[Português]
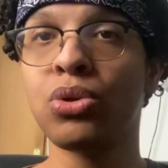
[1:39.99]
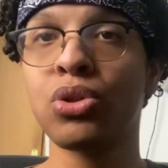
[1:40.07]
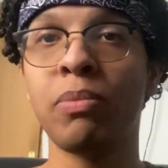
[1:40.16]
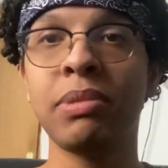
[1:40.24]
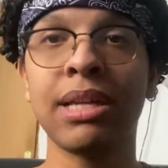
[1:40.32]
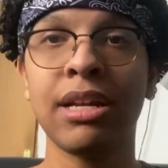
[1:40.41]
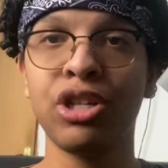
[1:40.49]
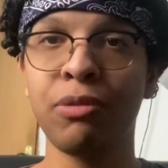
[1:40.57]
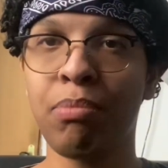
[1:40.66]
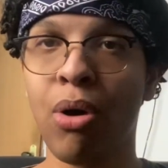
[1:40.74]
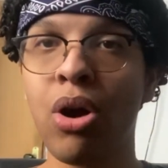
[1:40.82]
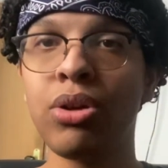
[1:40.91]
os comissários de
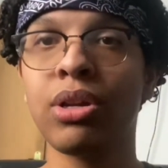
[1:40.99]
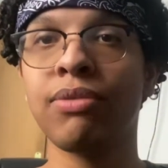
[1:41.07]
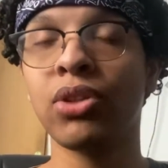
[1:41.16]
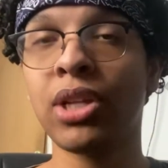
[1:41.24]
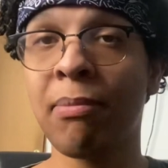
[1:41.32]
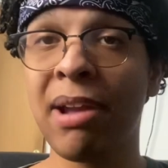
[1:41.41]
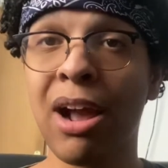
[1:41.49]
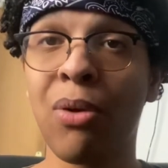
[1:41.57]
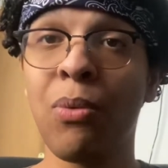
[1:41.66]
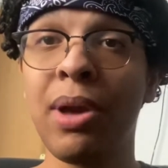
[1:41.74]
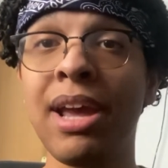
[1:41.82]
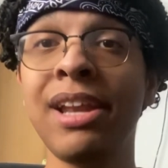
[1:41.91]
bordo que vão trabalhar
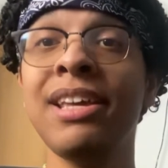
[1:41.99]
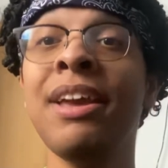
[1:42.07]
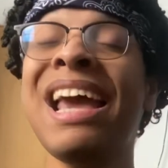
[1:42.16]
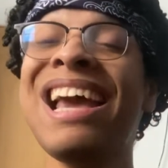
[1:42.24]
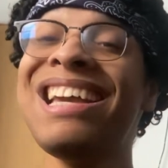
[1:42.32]
com ele,